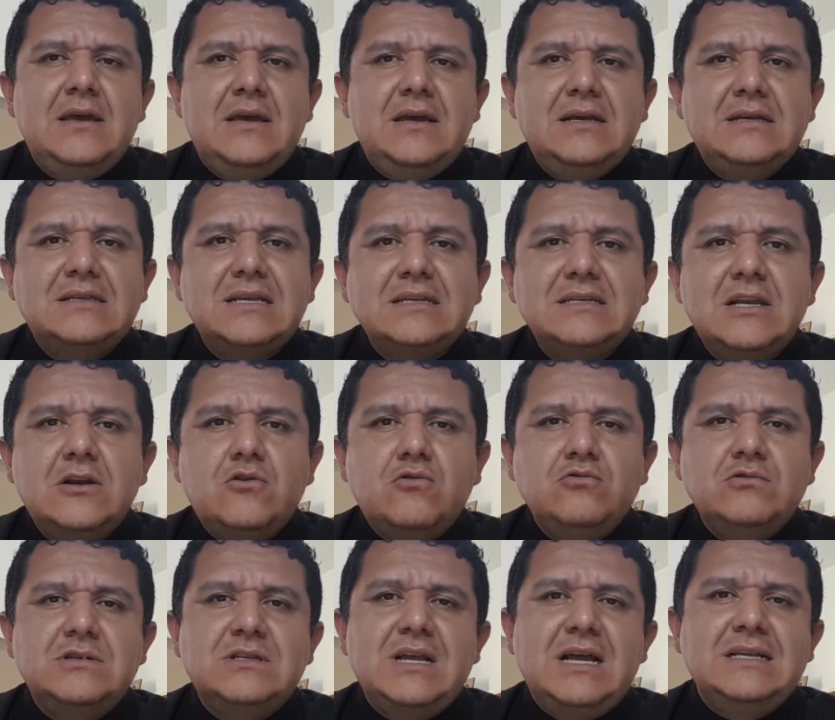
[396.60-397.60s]
Esta
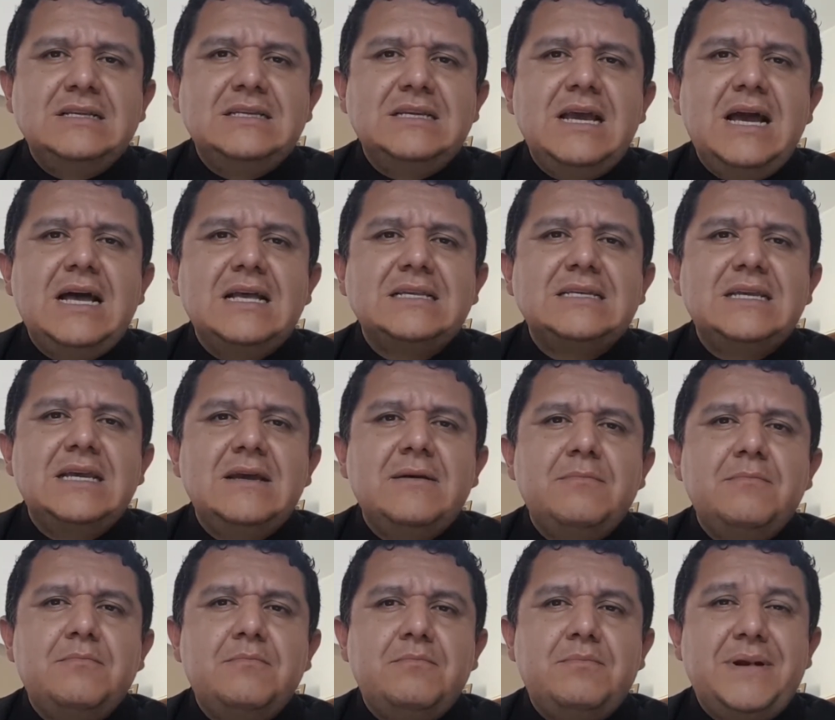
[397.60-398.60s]
circunstancia hace
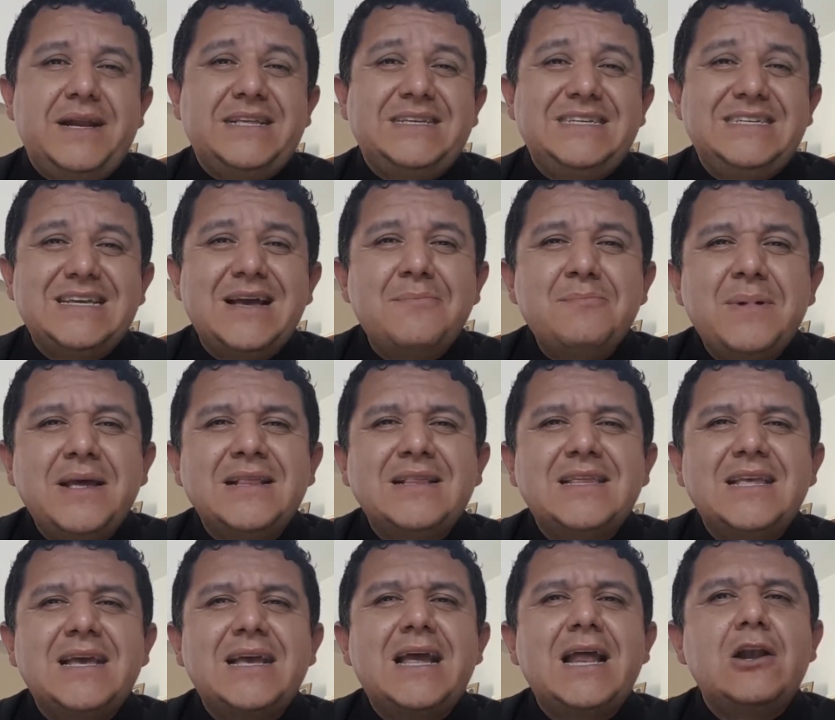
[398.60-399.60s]

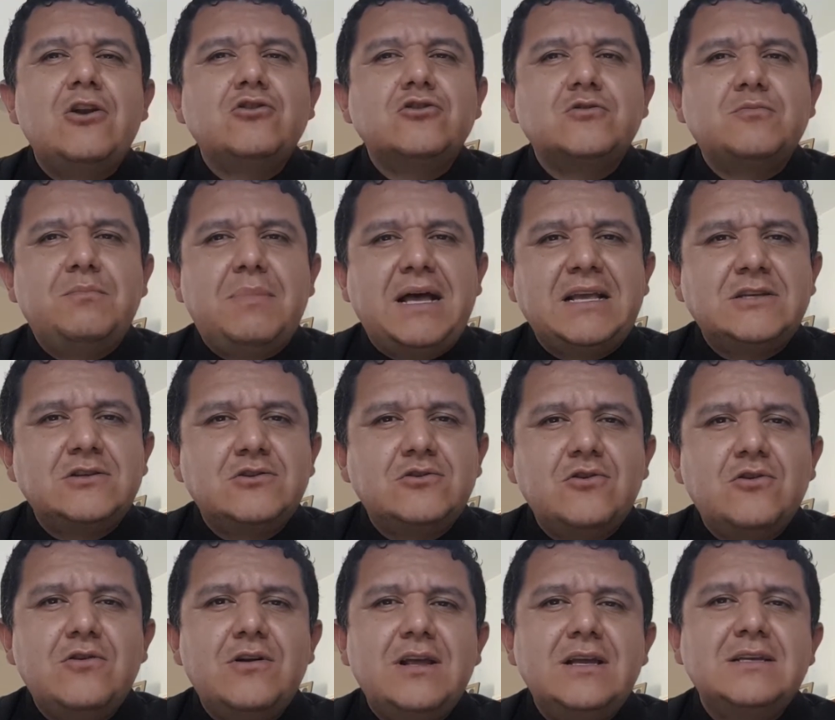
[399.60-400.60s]
precisamente que los
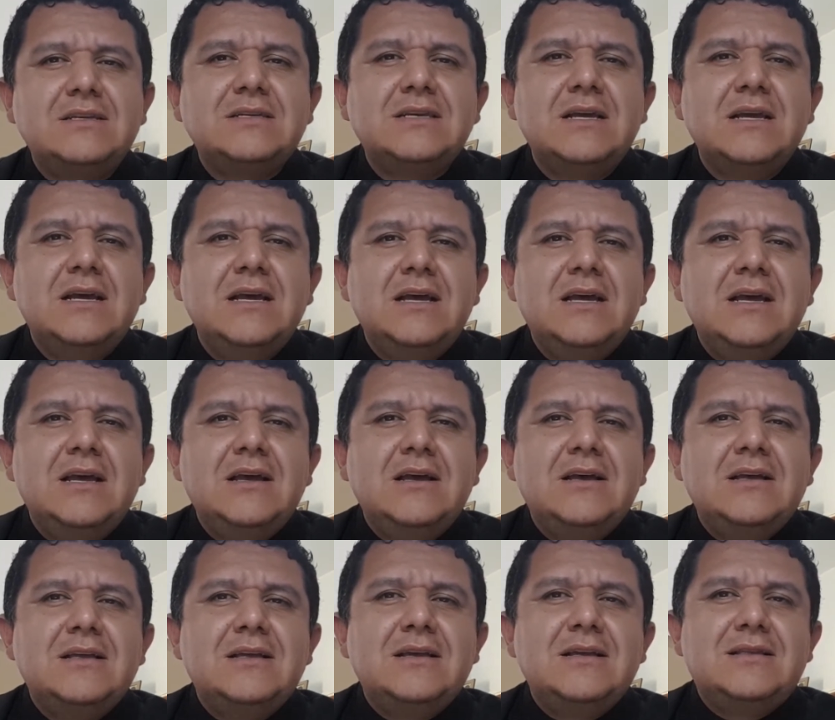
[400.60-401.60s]
pastores
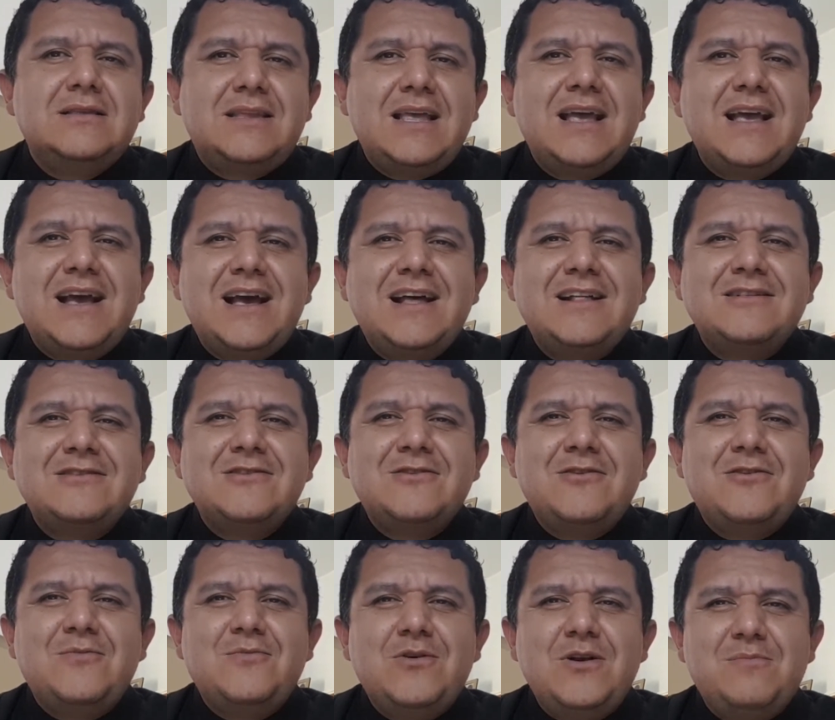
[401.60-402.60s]
eh, tengan,
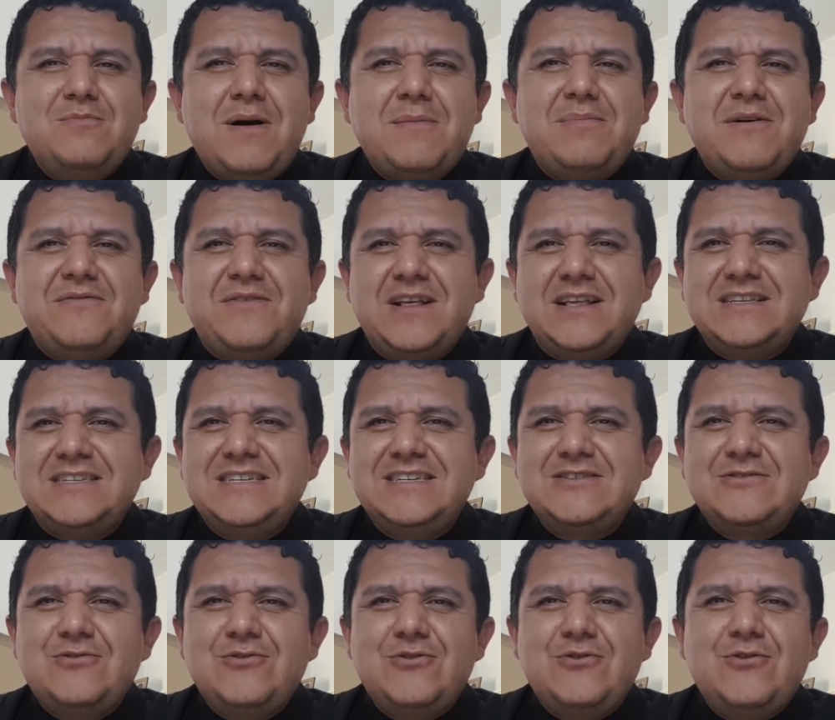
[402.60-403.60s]
como el Papa
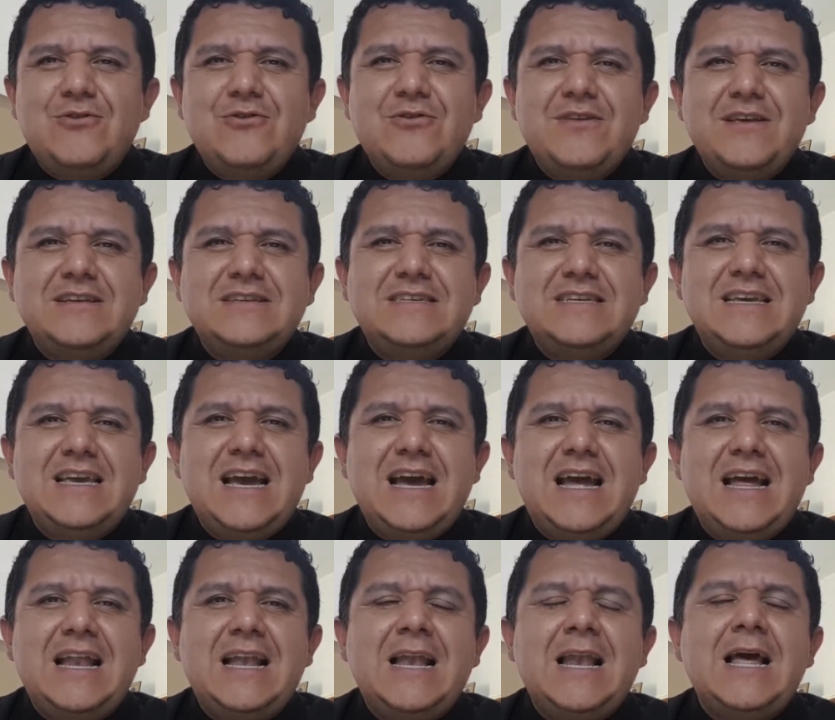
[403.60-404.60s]
Francisco lo
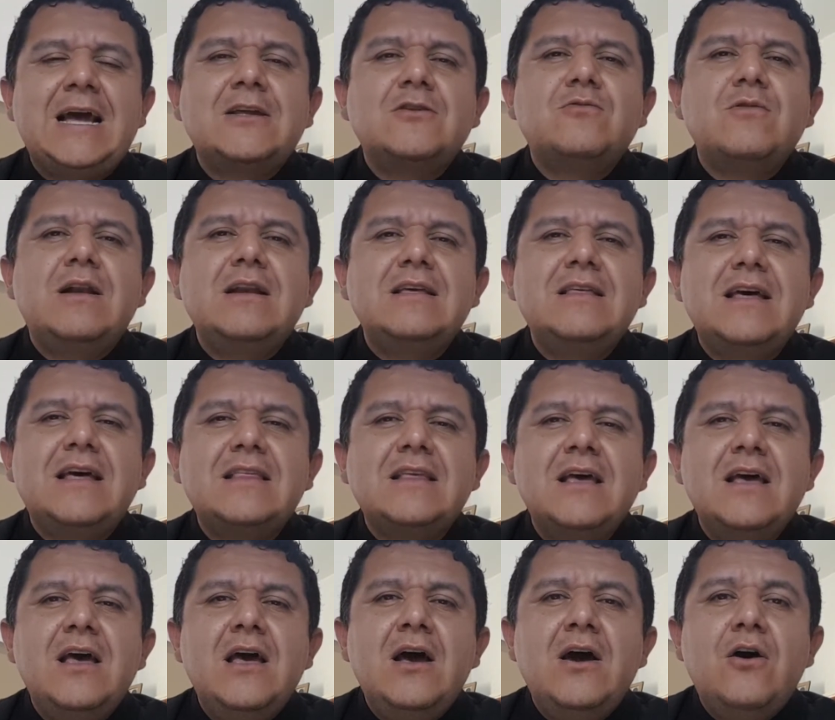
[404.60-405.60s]
decía en la
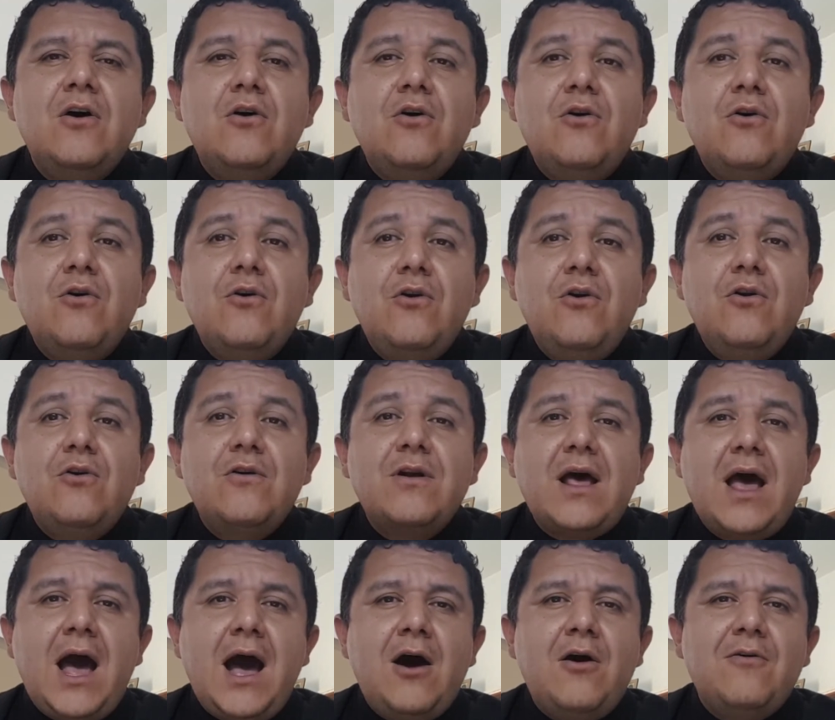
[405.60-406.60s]
actualidad,
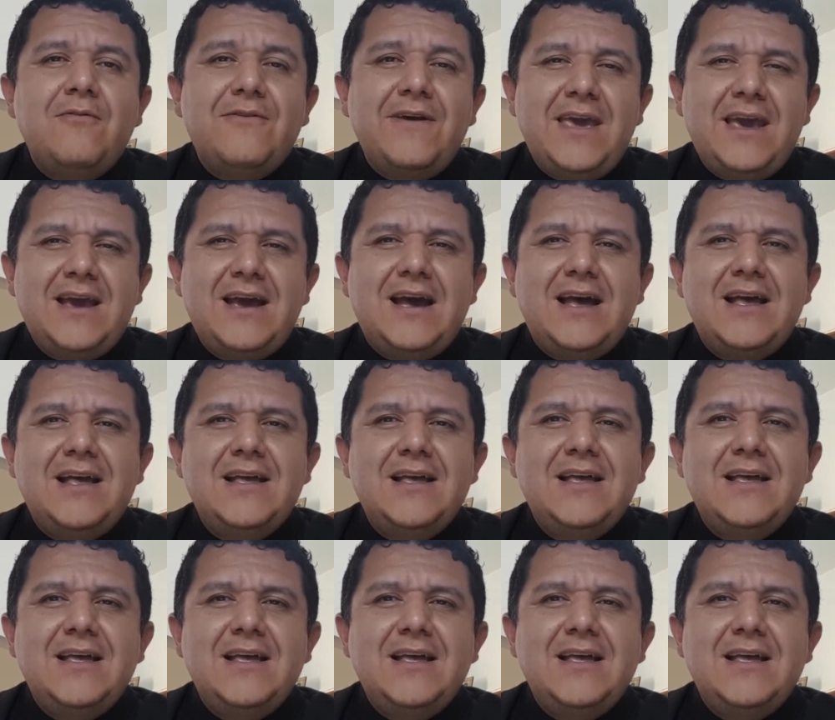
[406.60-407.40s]
olor a oveja.